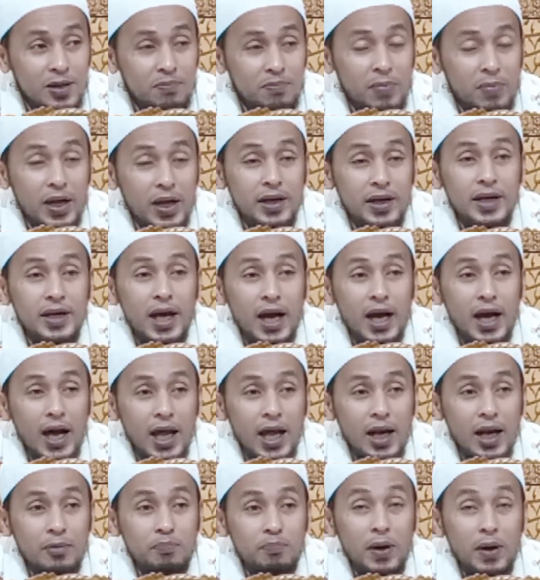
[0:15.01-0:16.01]

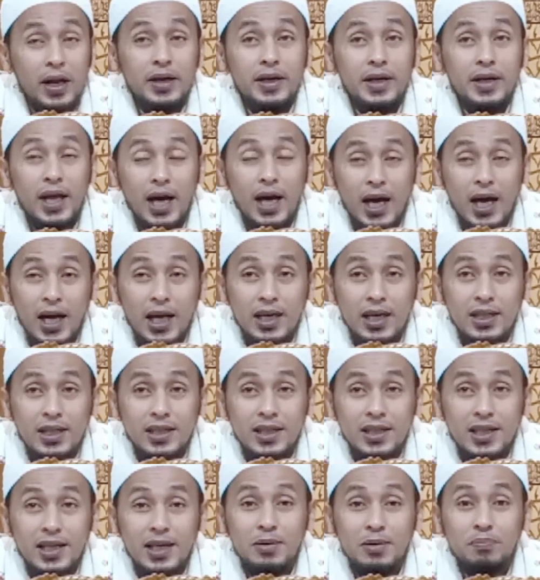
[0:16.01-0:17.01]
pandangan
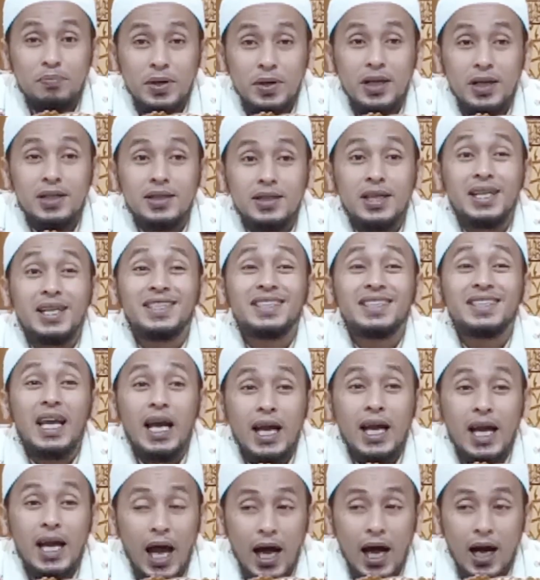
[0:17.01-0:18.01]
pandangan lebih
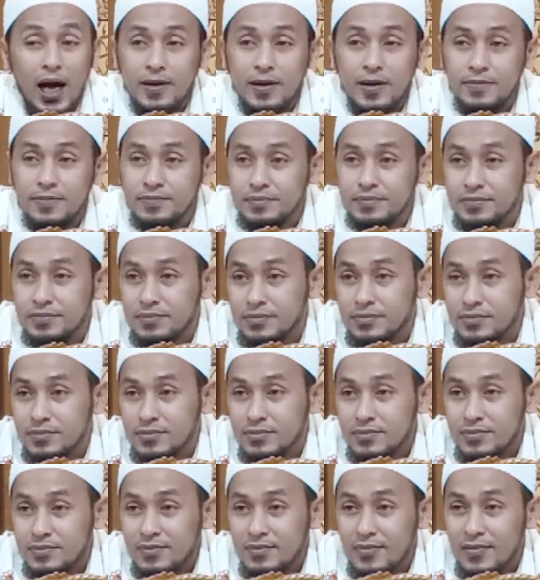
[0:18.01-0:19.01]
terjaga
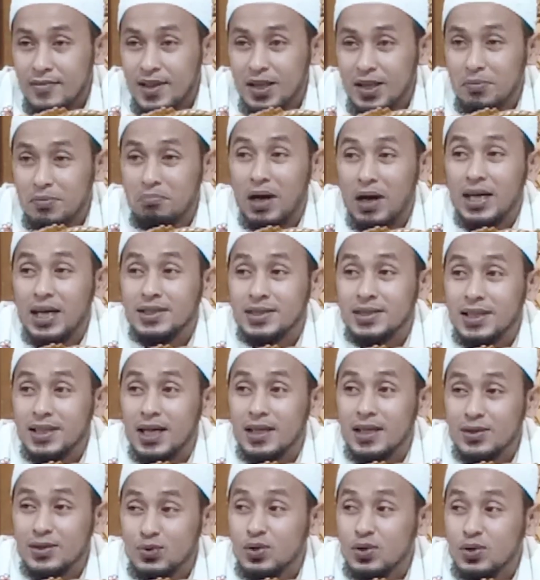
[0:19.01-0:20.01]
mata
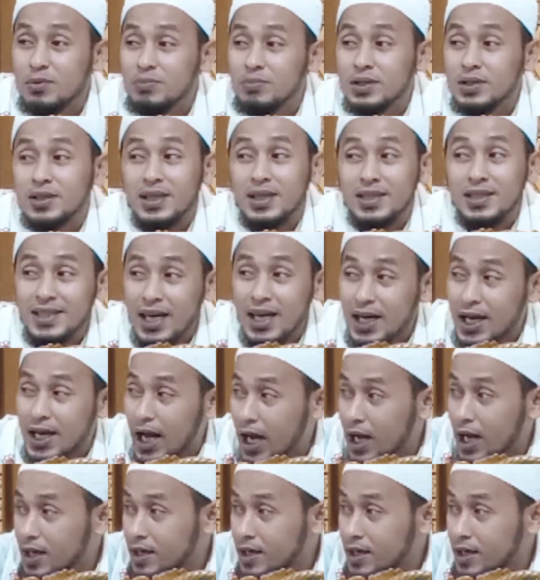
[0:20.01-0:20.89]
itu lebih terjaga